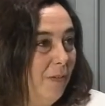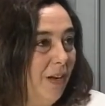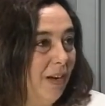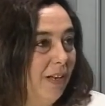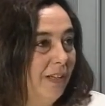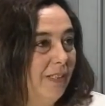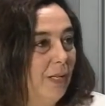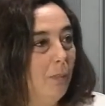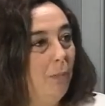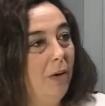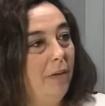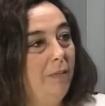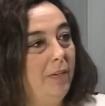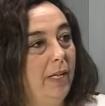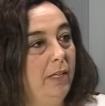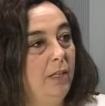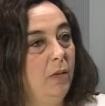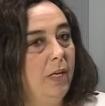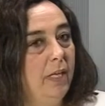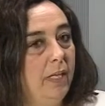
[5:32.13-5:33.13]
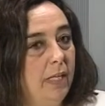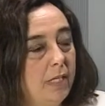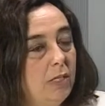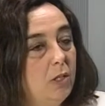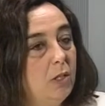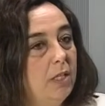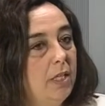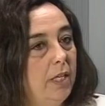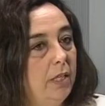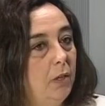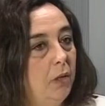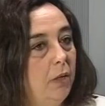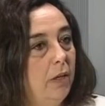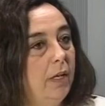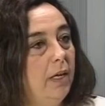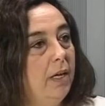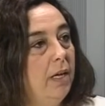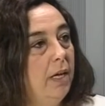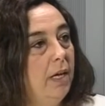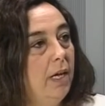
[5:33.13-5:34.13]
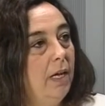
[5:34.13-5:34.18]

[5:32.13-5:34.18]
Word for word: de la que estamos hablando. Y de eso sí estoy